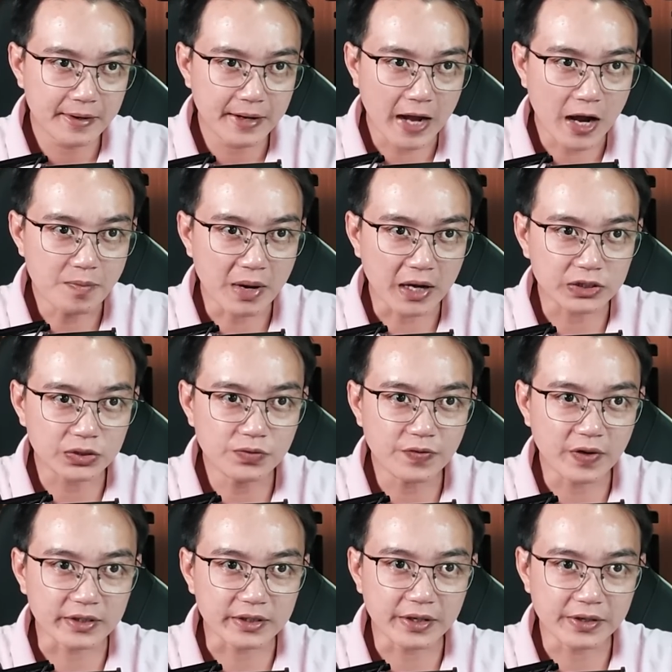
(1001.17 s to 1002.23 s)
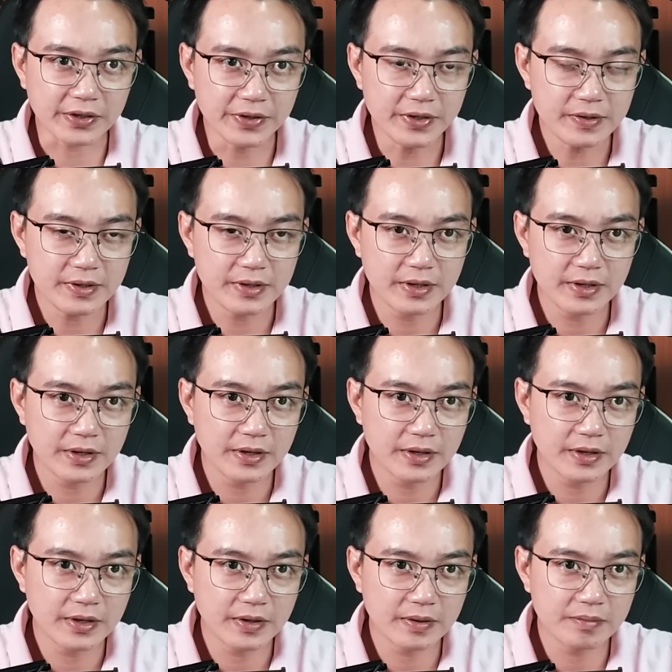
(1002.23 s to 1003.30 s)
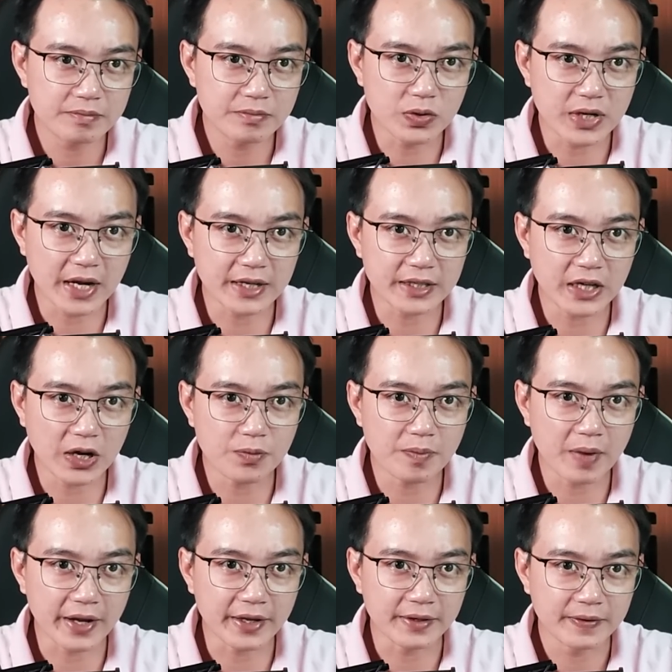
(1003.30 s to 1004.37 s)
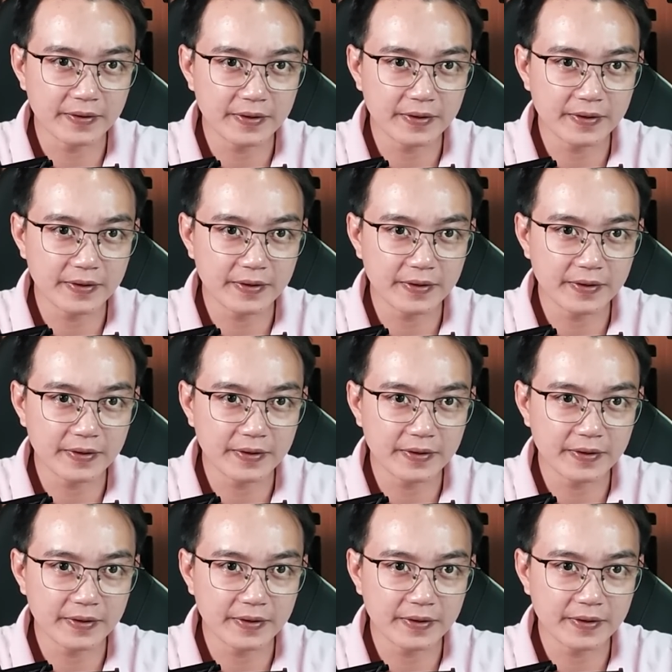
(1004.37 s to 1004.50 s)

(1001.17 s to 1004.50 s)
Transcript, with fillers: Đảo mặt xuống phần thân dưới, Boran chau mày